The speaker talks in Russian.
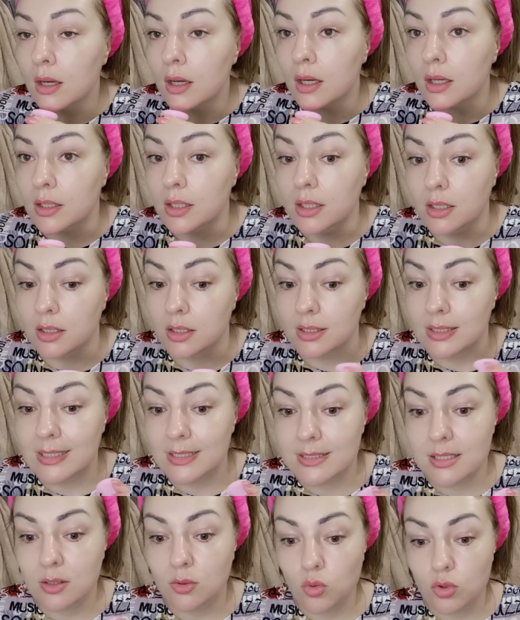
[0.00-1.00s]
И
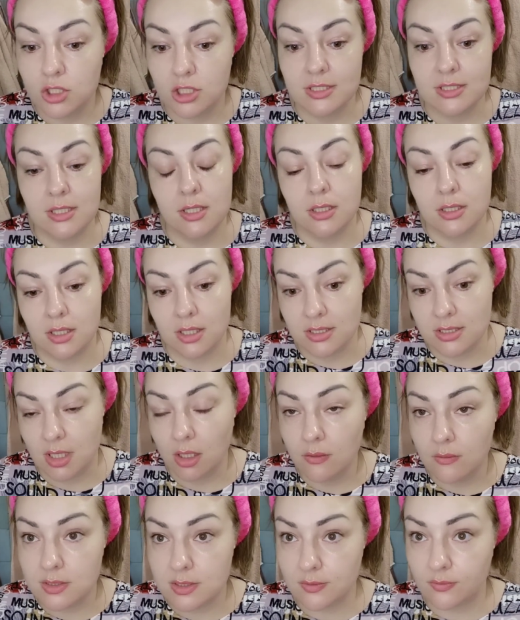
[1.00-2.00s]
если кожа сильно
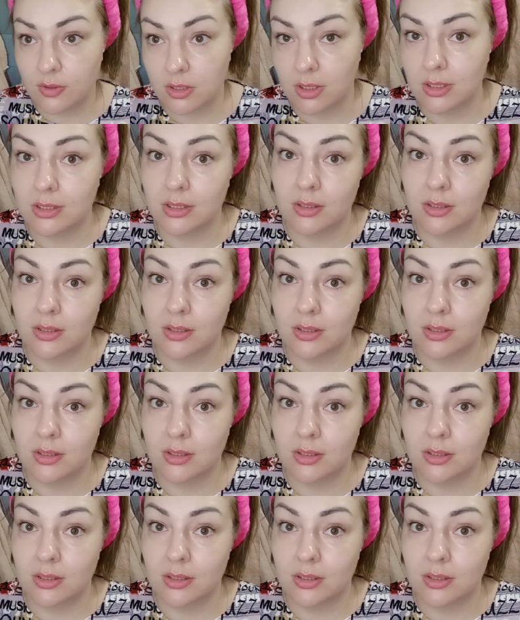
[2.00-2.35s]
растягивается в каких-то